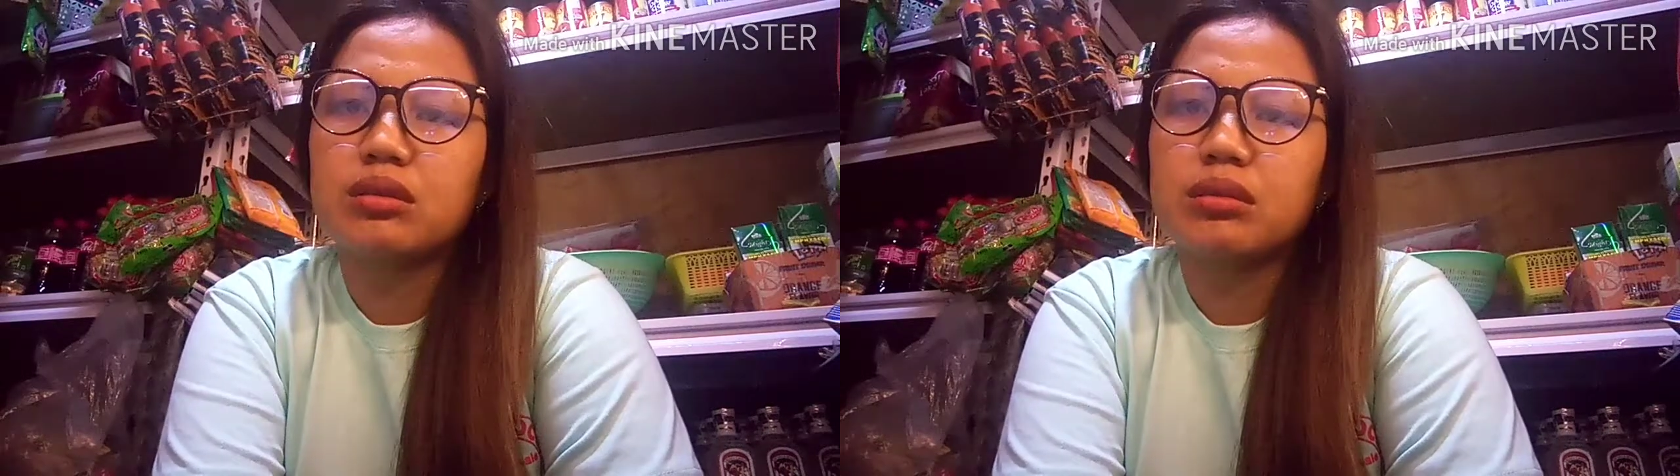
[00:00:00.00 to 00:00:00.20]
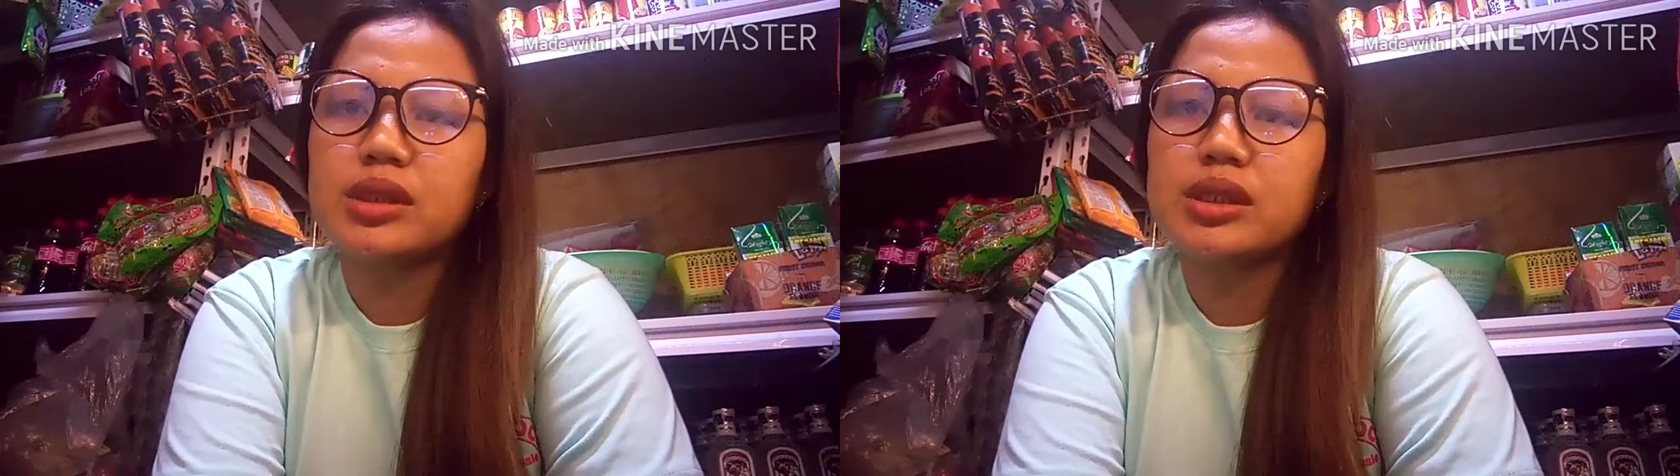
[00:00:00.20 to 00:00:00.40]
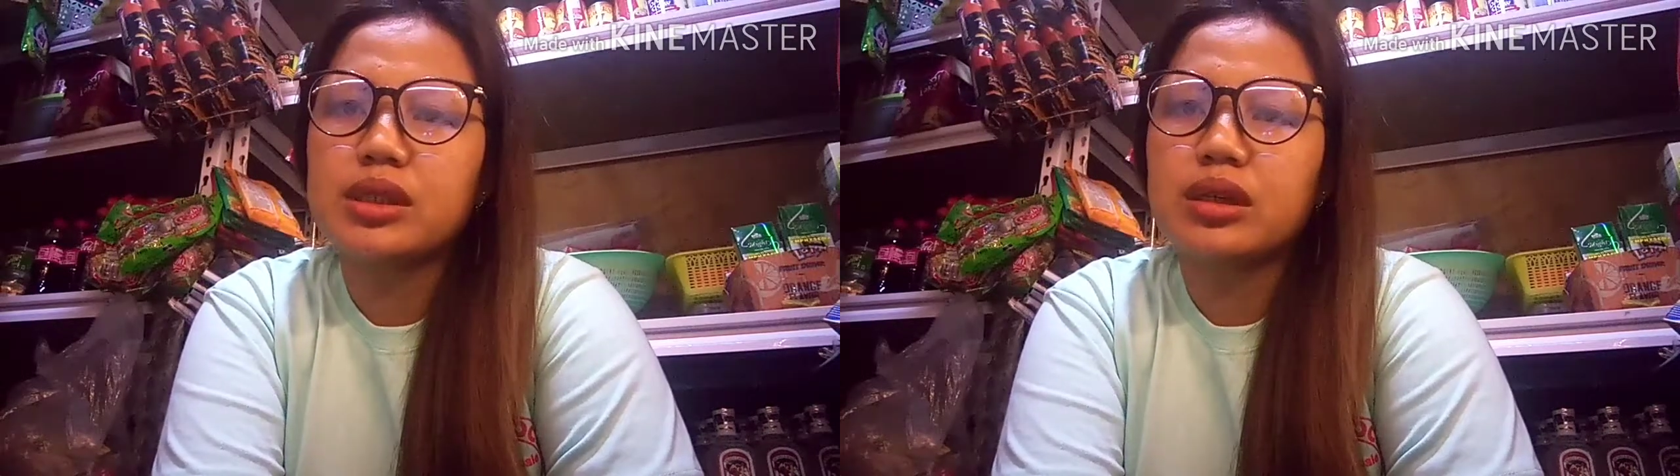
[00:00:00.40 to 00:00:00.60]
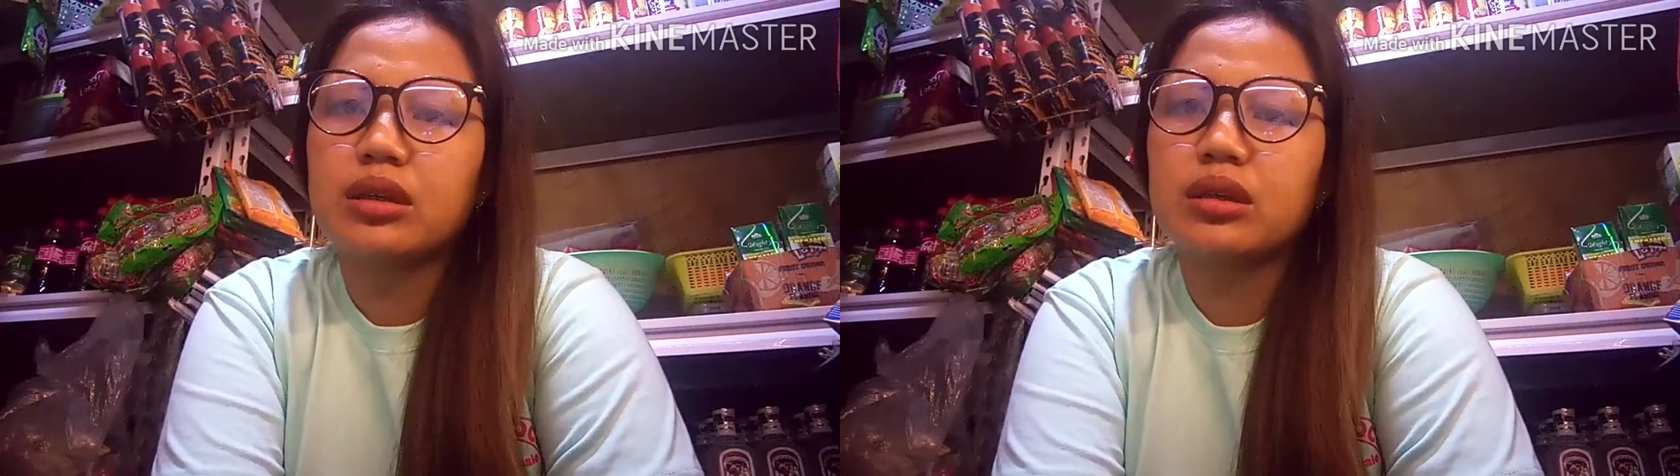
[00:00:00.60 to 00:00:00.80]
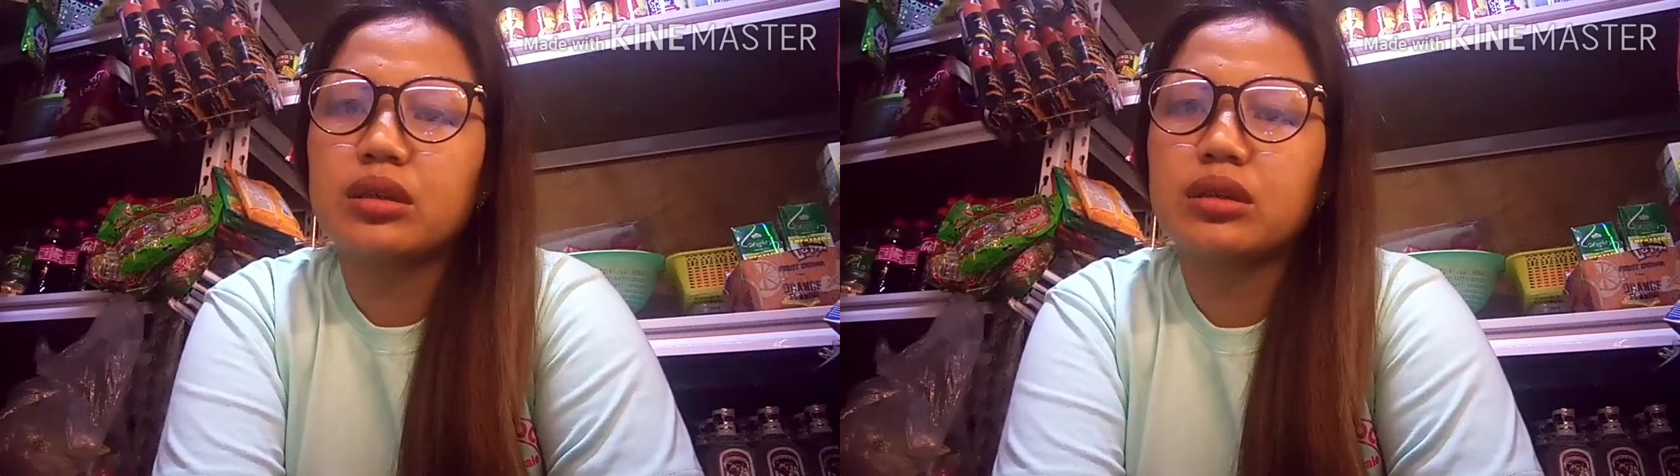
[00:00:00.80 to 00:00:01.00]
basta
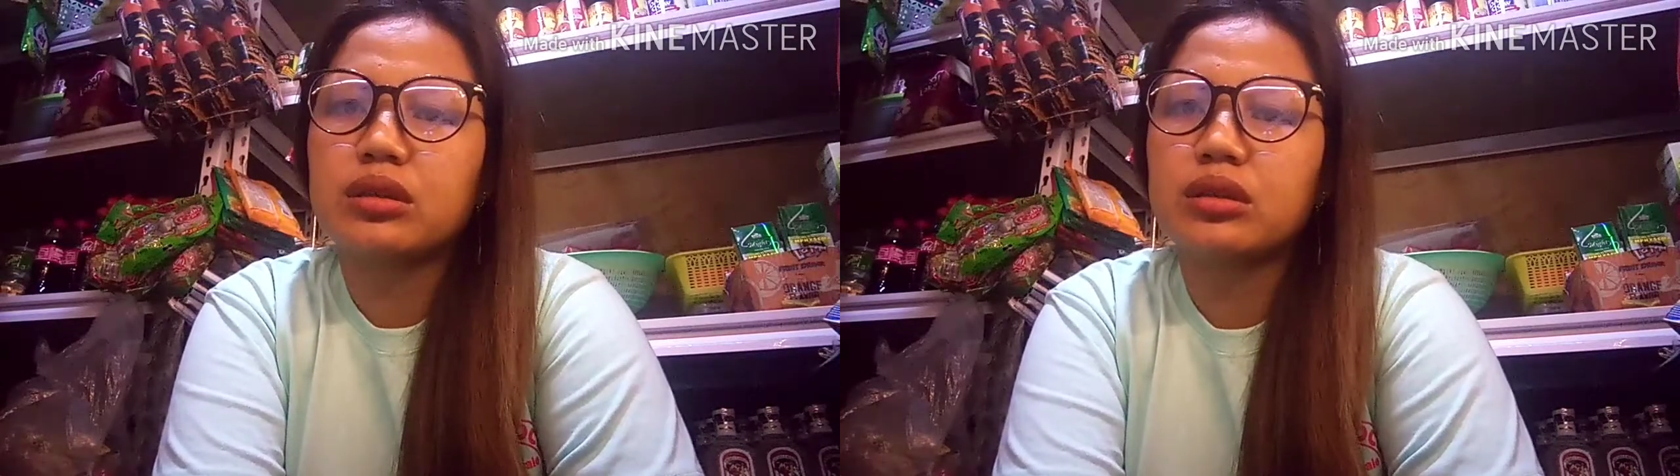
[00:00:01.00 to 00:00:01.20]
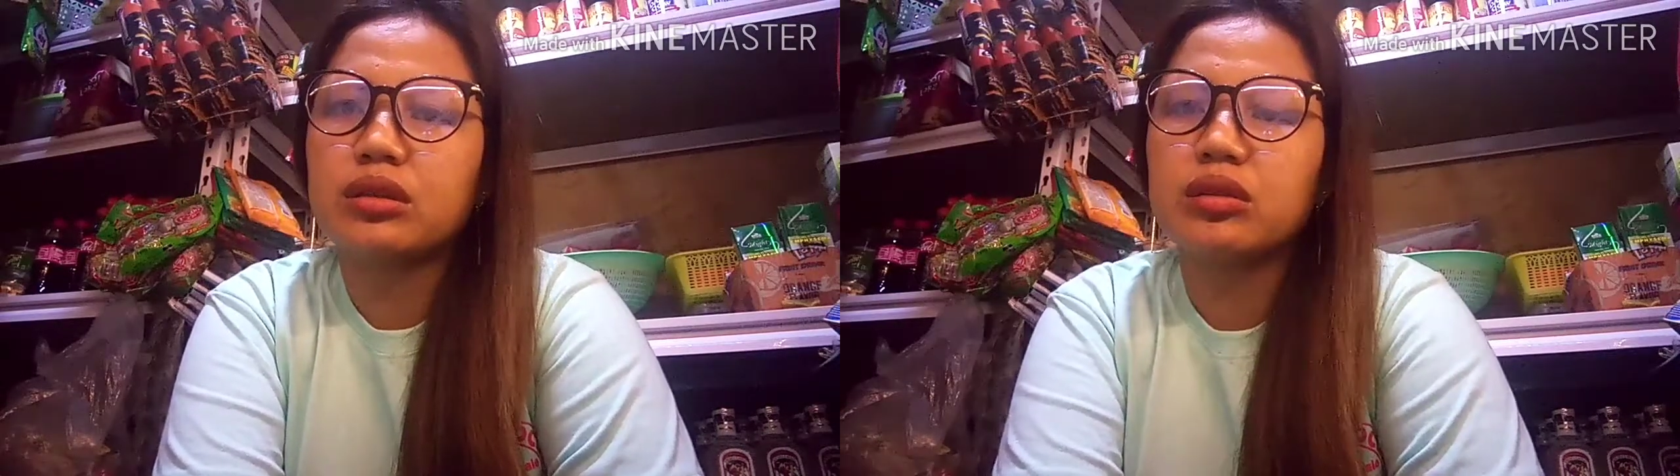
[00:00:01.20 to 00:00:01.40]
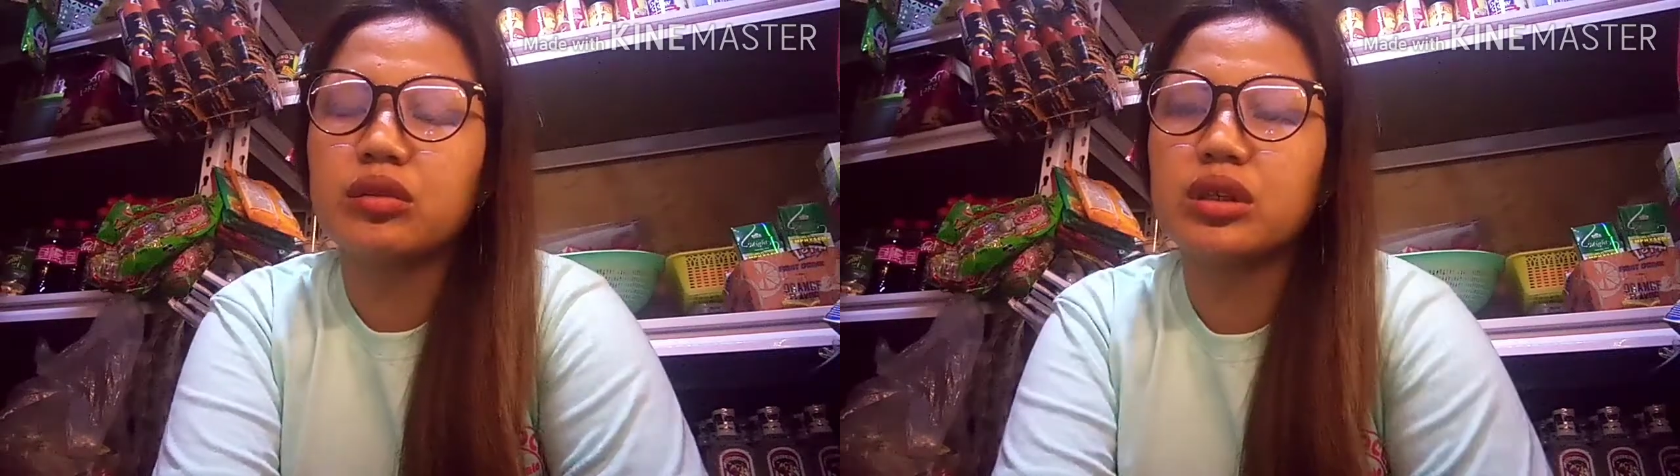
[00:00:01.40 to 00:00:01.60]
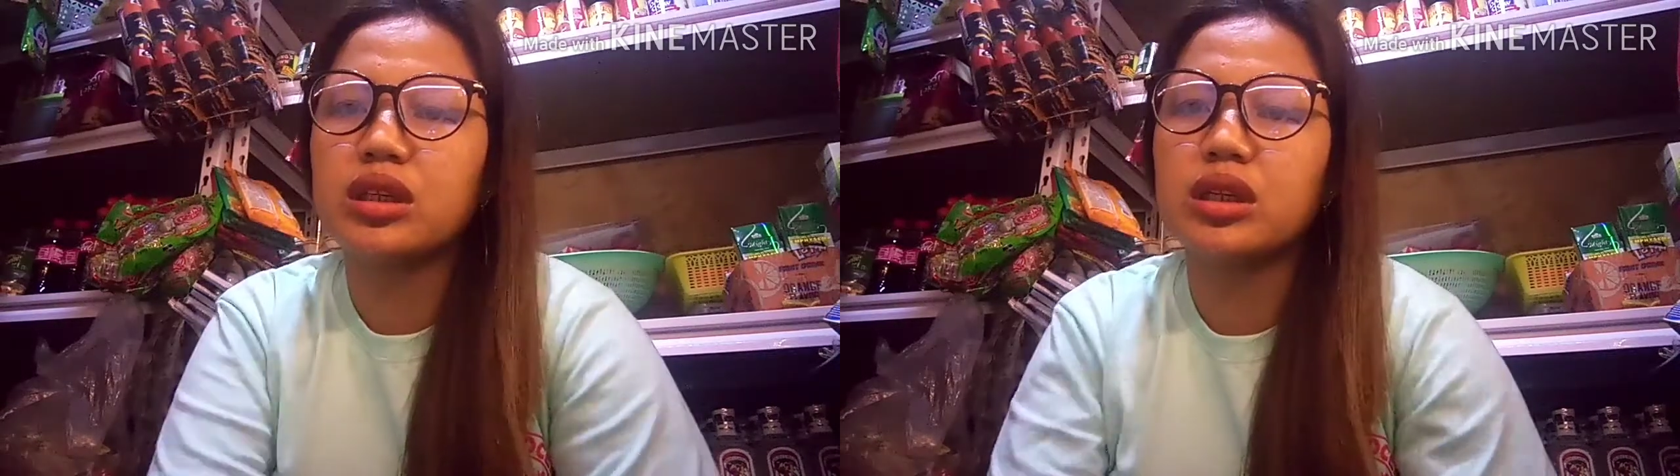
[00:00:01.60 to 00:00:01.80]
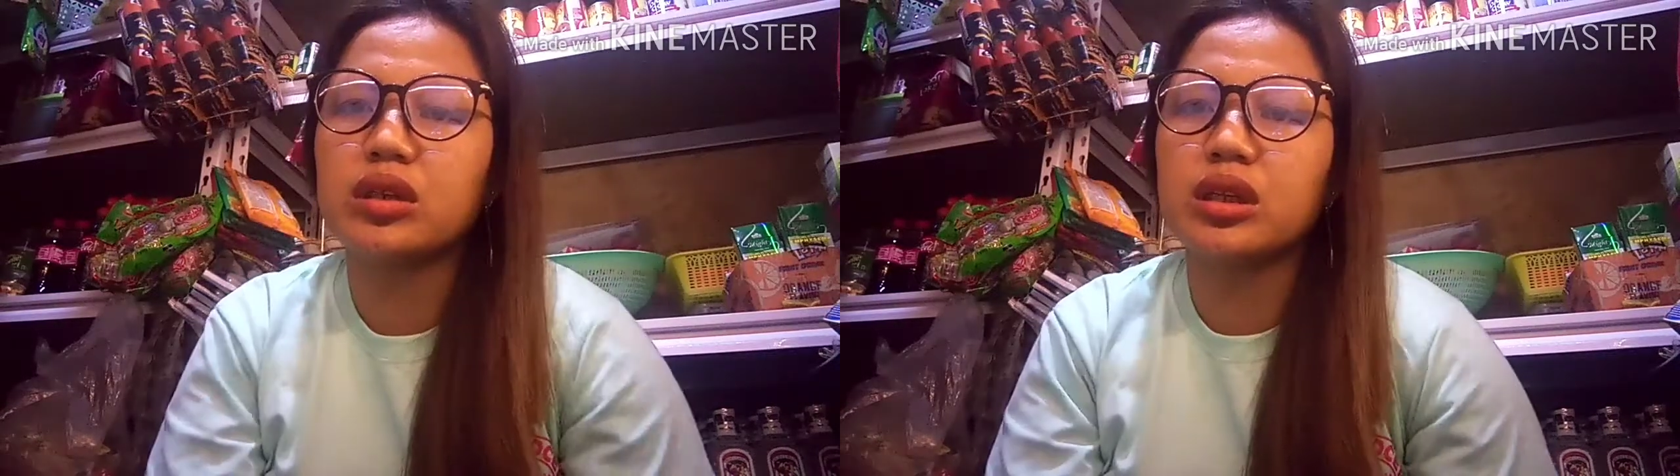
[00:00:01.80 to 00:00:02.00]
yung hindi